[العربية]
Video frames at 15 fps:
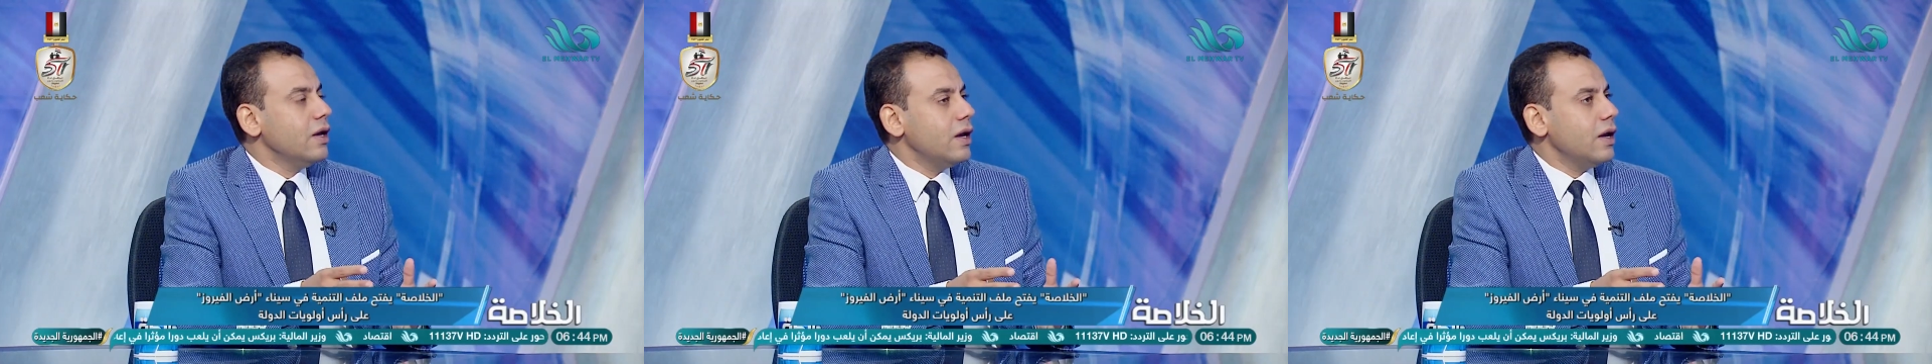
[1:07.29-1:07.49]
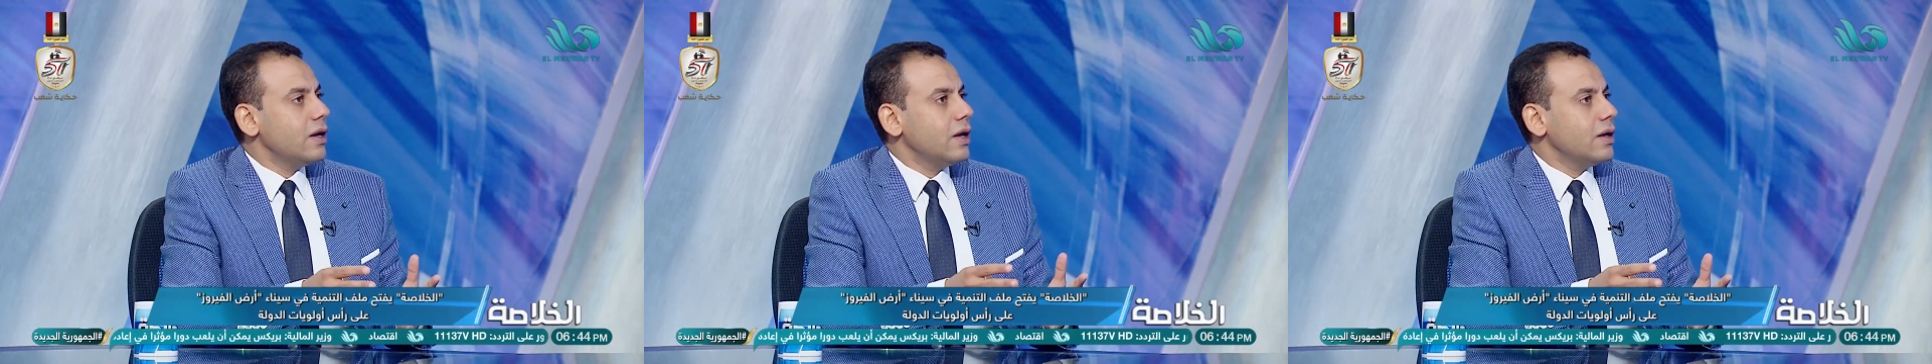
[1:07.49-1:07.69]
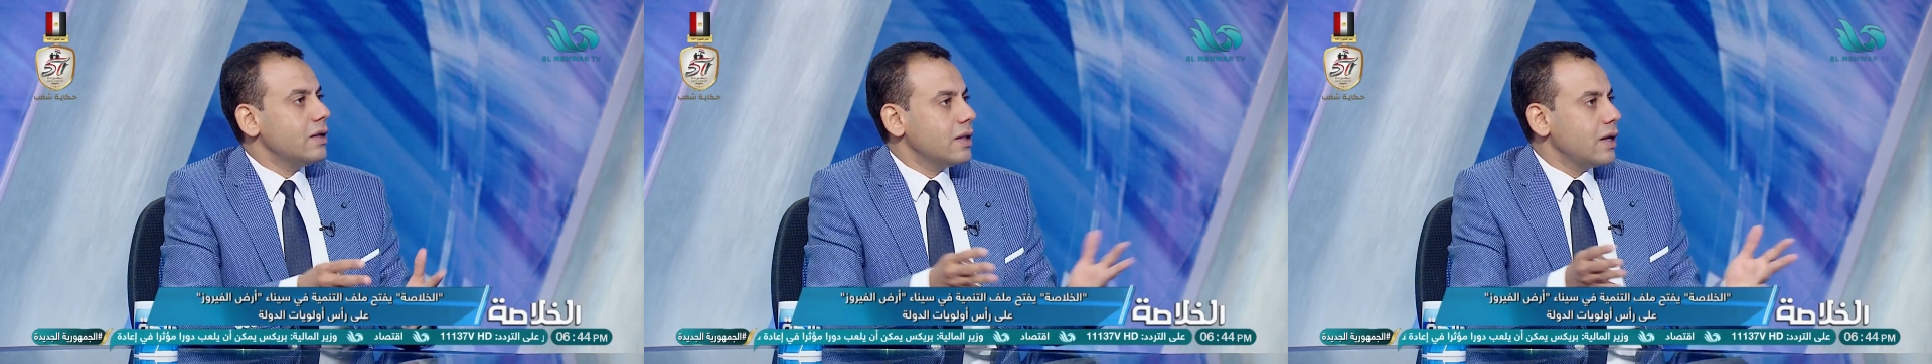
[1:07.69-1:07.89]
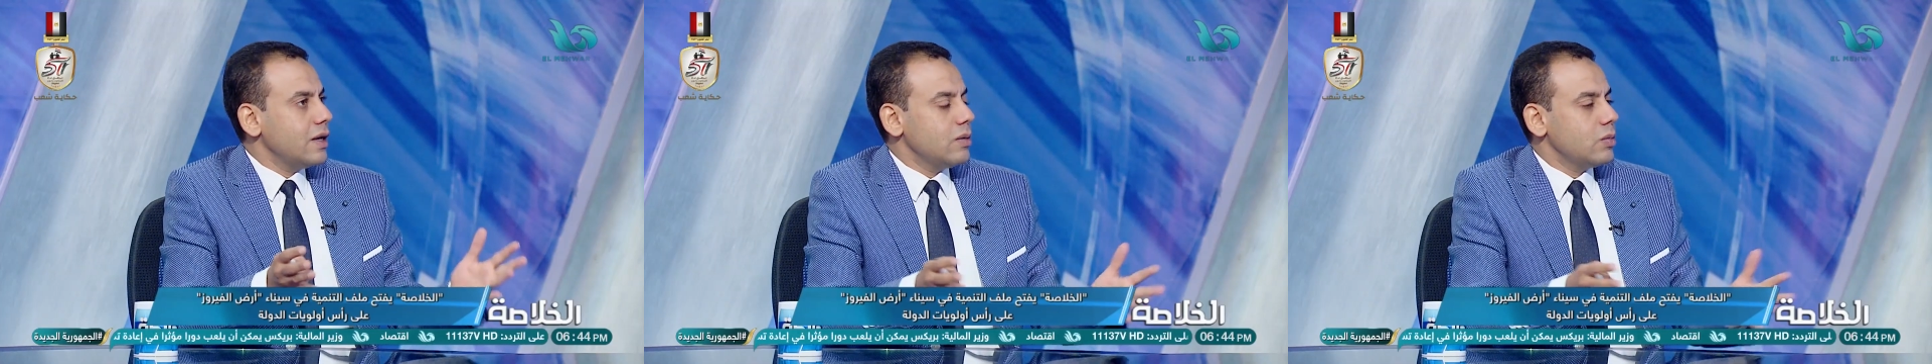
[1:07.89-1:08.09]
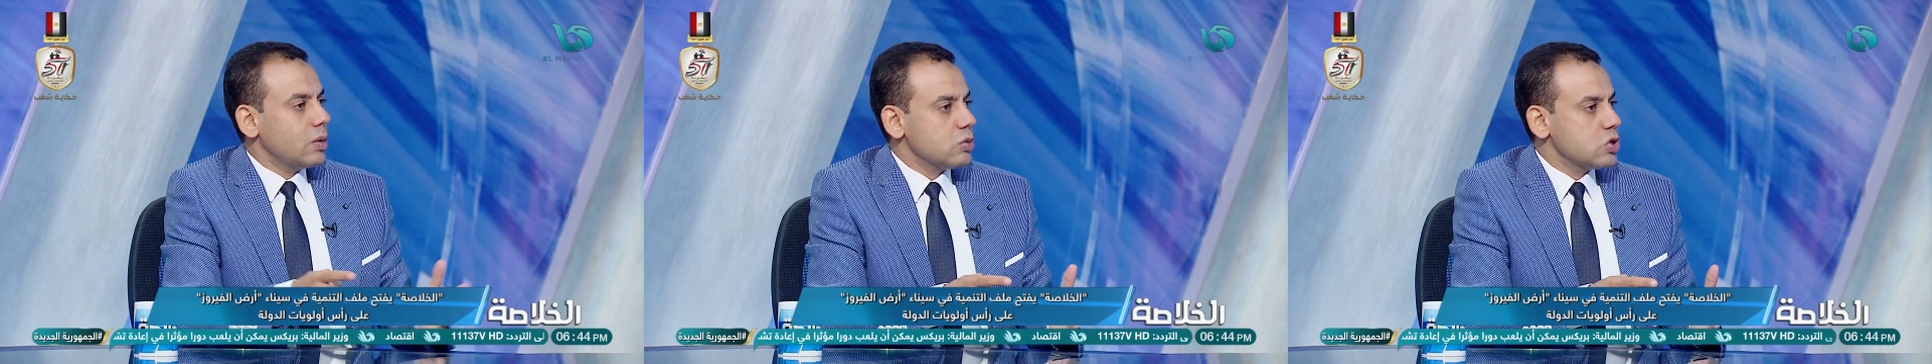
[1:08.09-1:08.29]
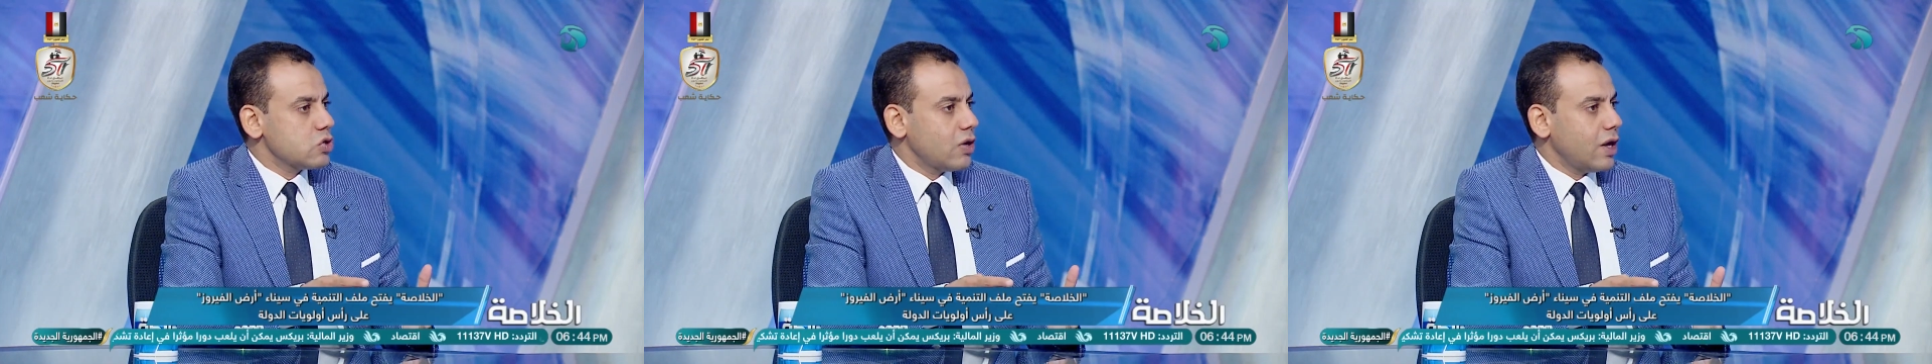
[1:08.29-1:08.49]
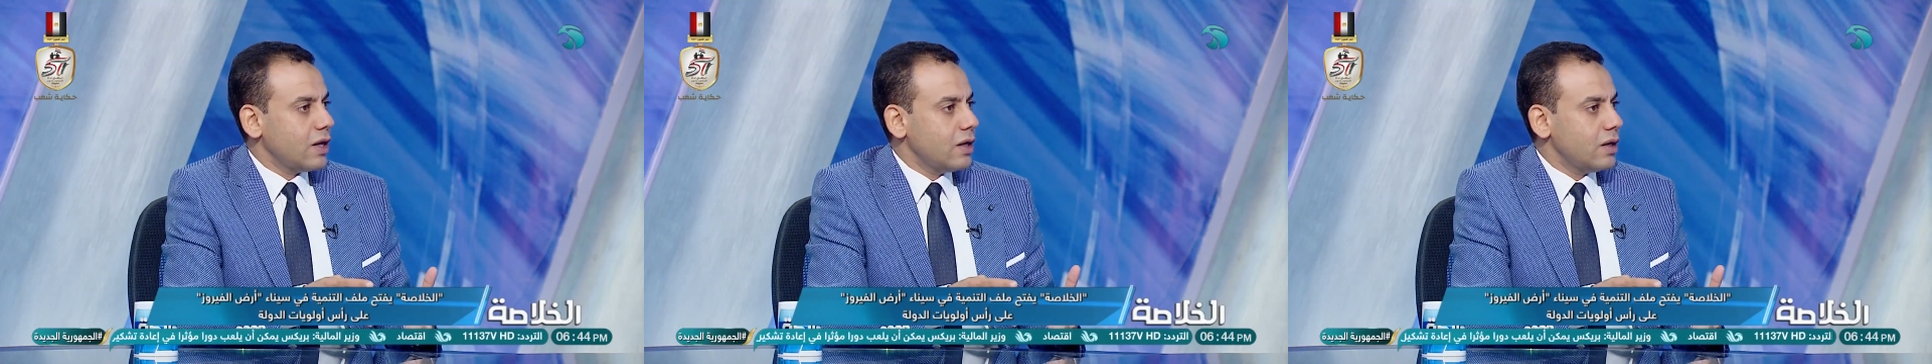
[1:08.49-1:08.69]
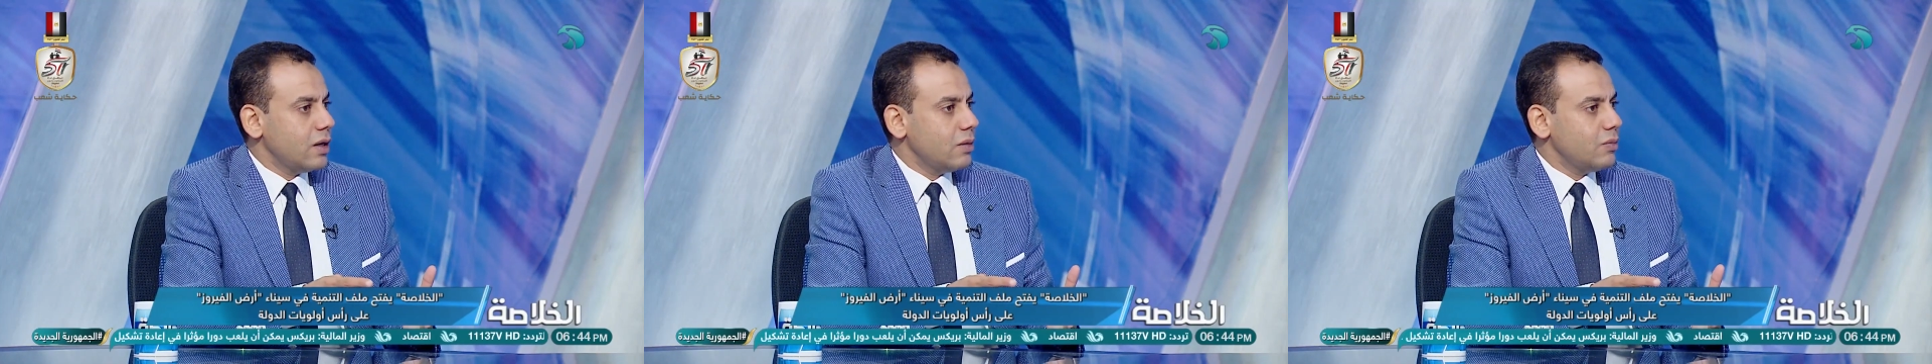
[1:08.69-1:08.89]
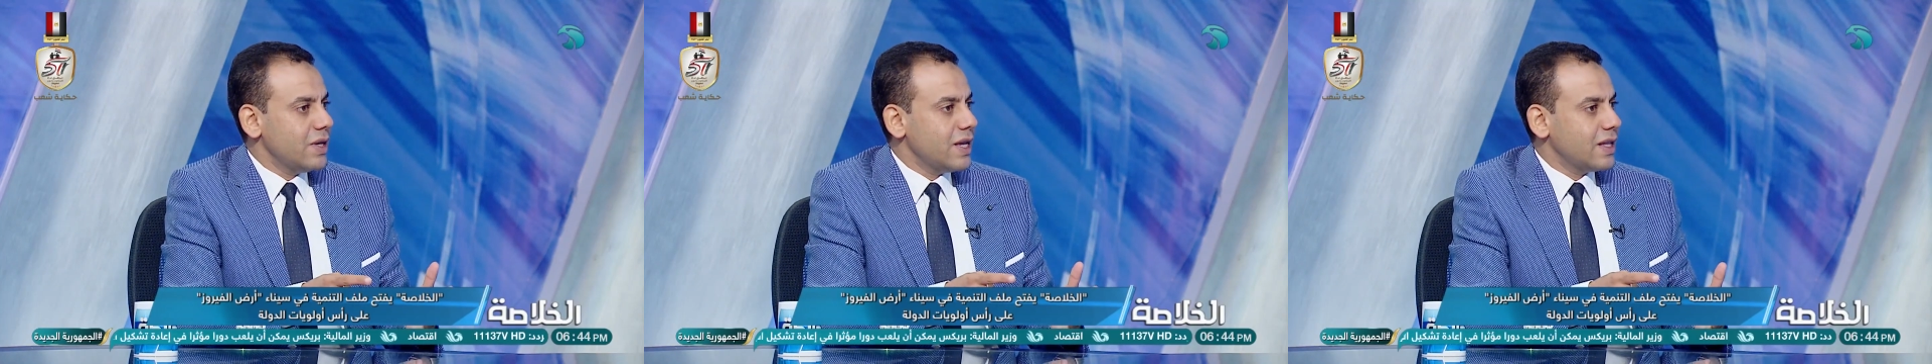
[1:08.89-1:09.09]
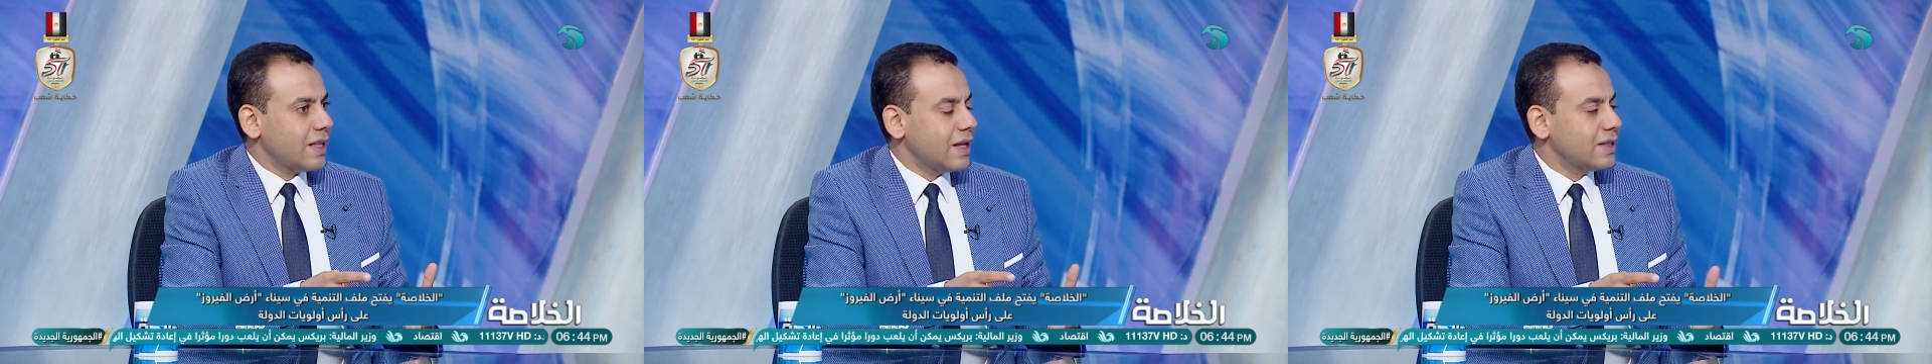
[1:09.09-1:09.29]
احنا اتكلمنا من شويه على
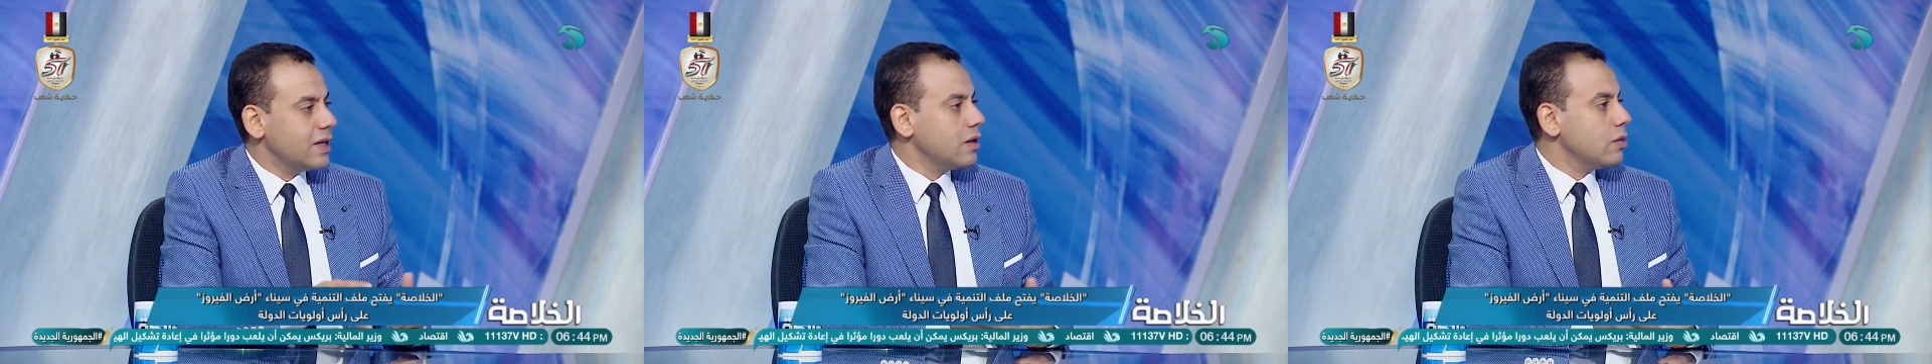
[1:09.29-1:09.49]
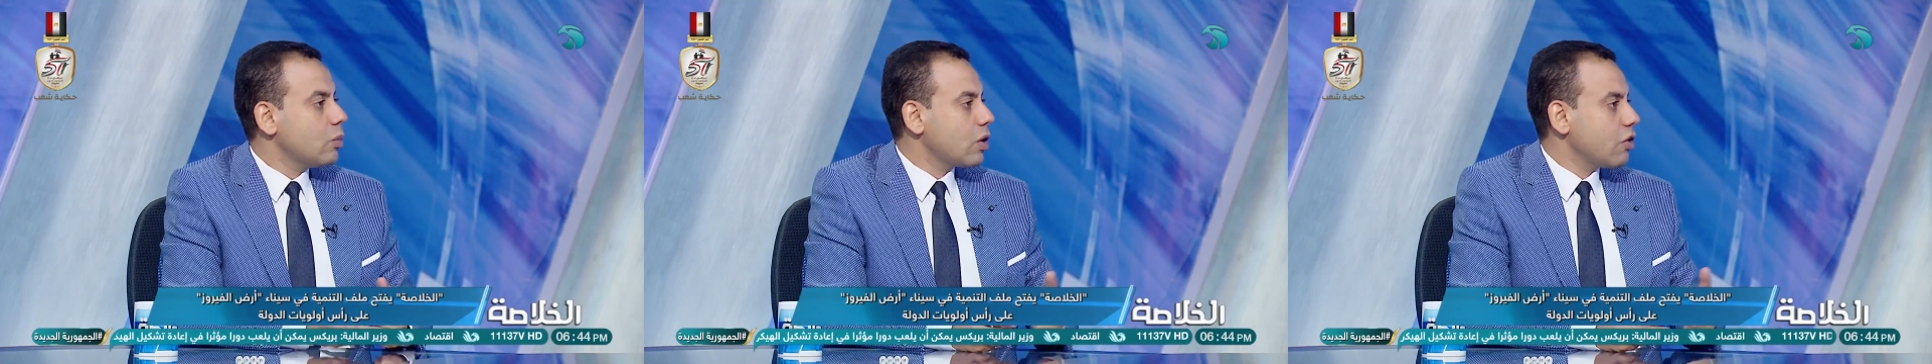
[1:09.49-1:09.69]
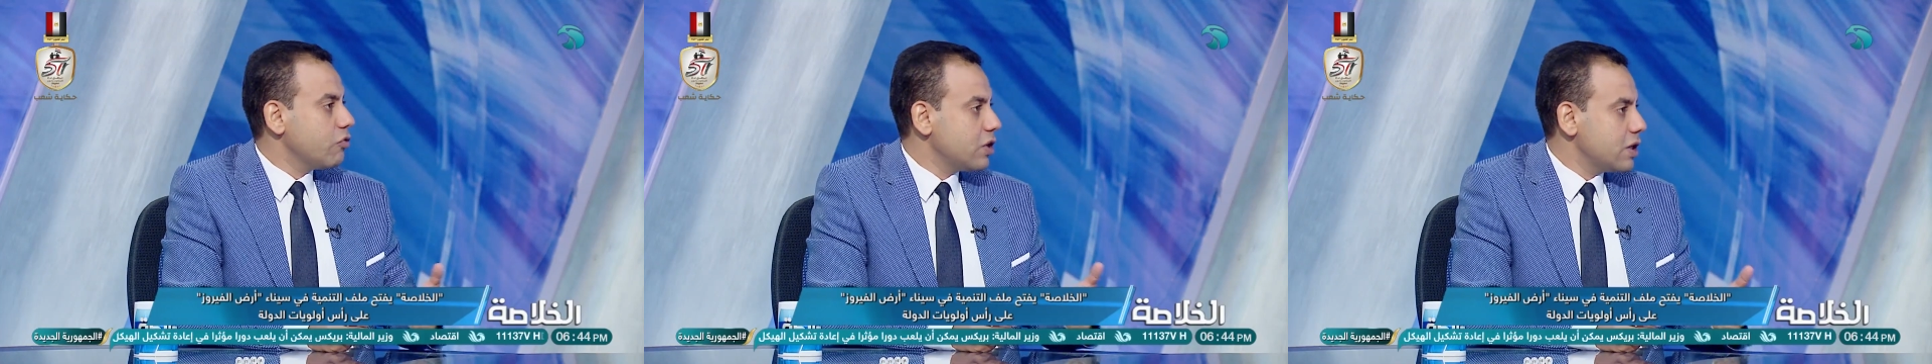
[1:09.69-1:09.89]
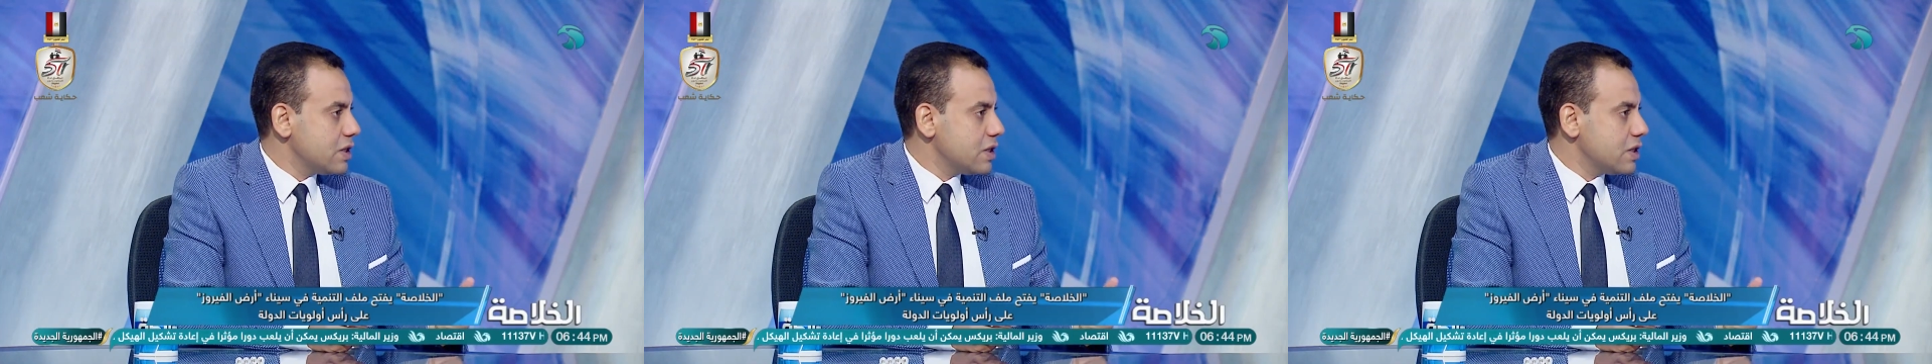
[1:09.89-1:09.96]
البنيه التحتيه للمرافق